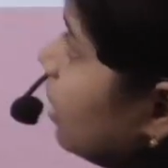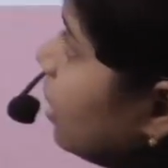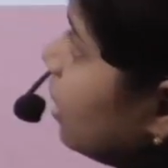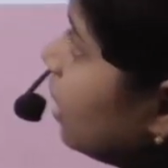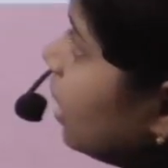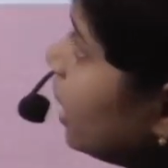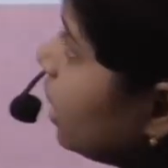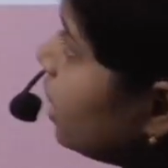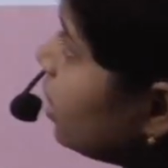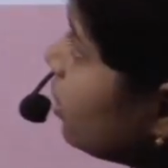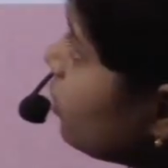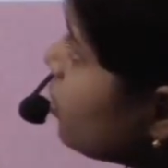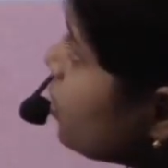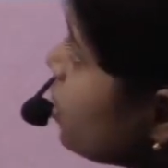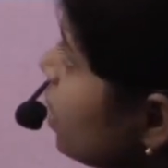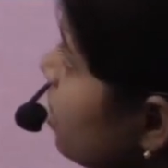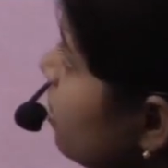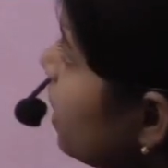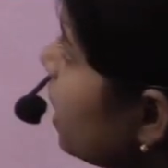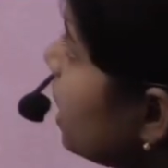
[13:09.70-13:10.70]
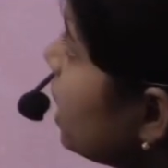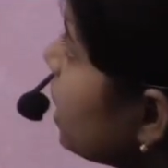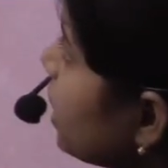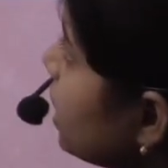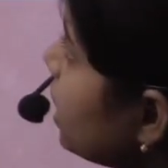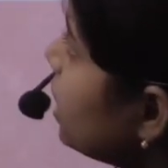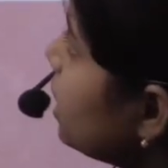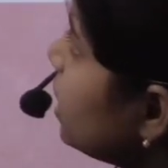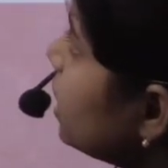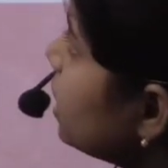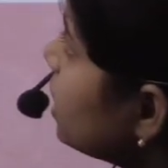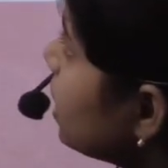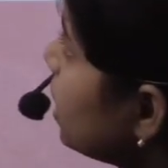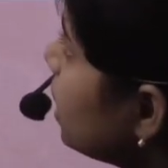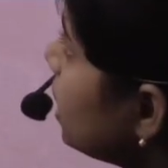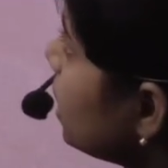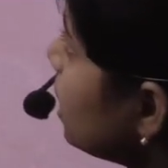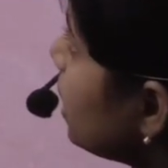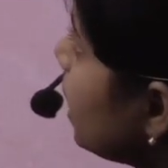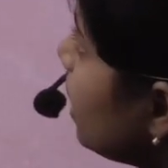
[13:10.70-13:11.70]
अगला क्वेश्चन हमारा क्या दिया
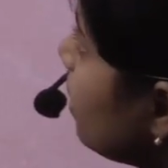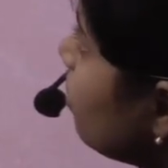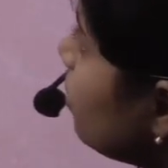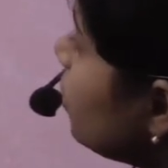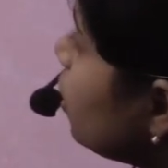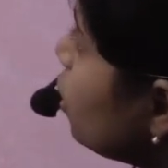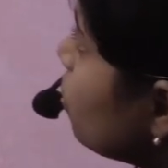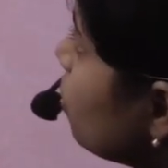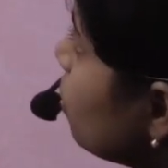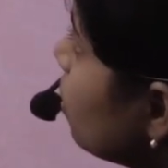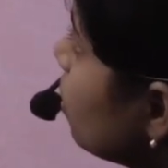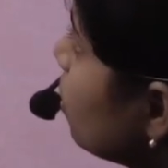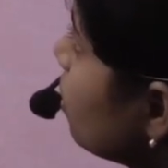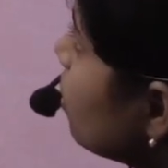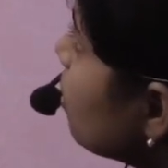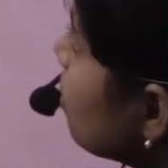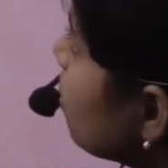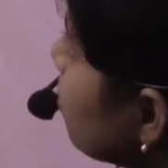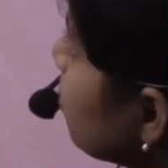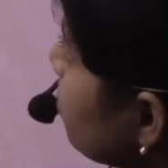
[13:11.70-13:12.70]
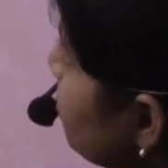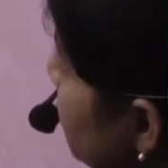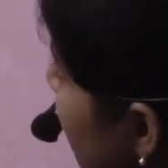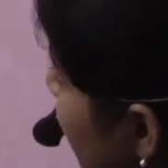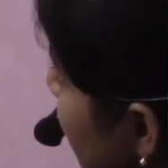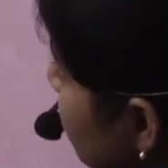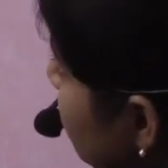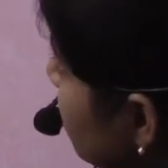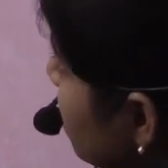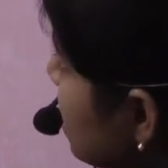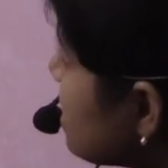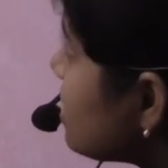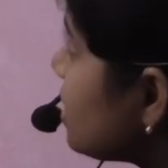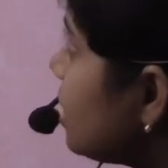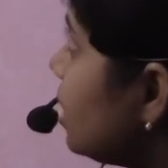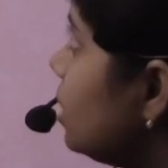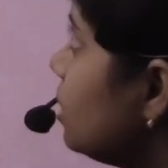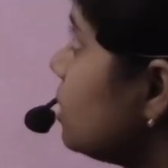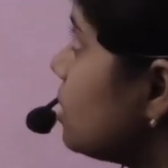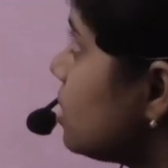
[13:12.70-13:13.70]
था नेम टू प्राइमरी
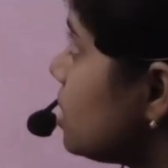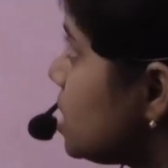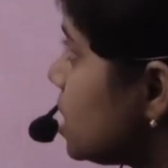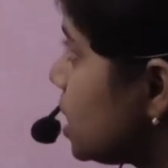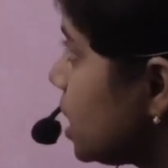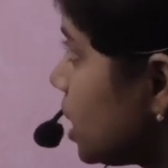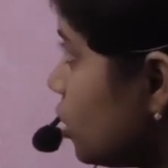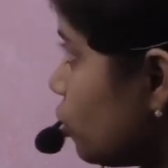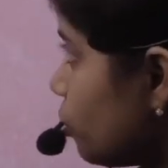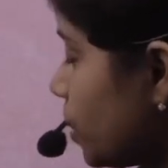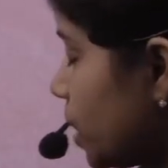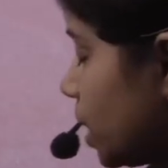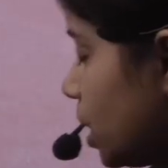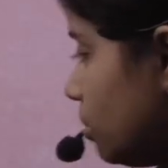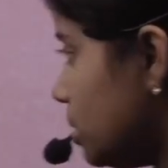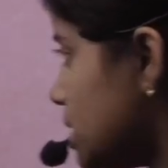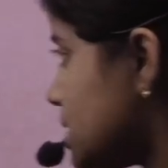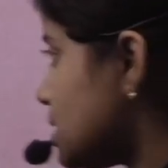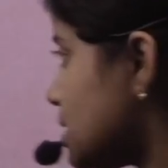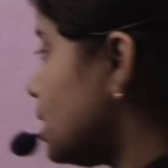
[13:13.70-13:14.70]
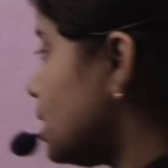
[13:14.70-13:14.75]
सेल ठीक है तो प्राइमरी सेल